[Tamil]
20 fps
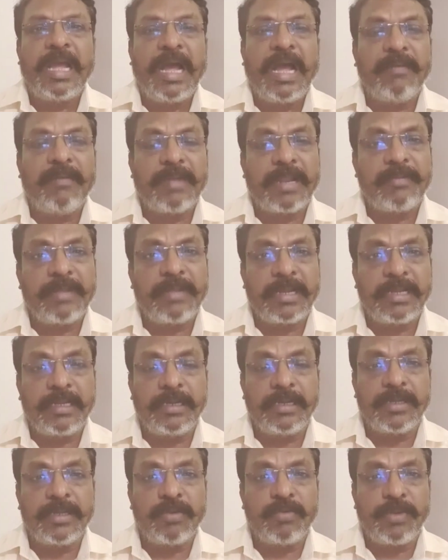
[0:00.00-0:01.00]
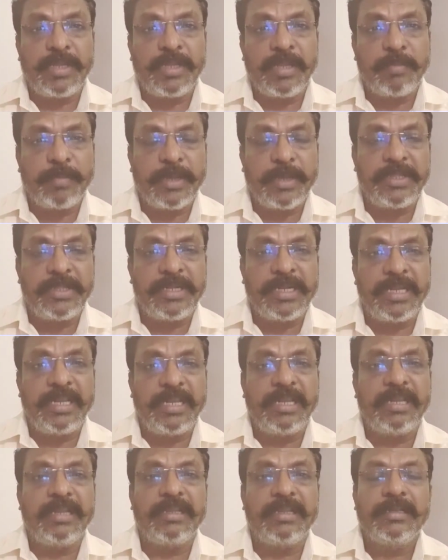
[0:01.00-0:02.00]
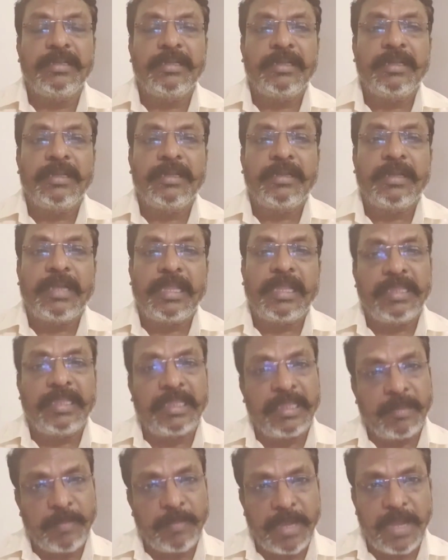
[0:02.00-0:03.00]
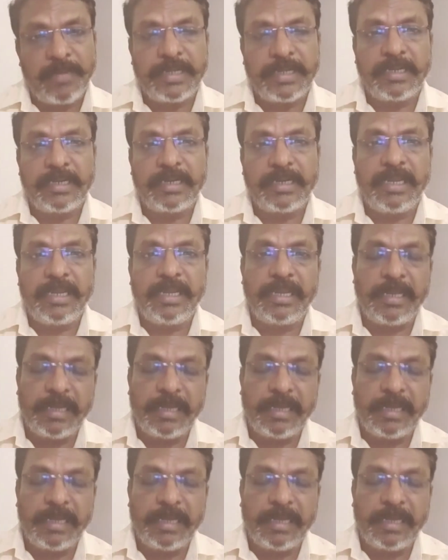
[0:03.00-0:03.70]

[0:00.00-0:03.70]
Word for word: அவரவர் இருக்கக்கூடிய பகுதிகளில் அந்தந்த மாவட்டங்களில்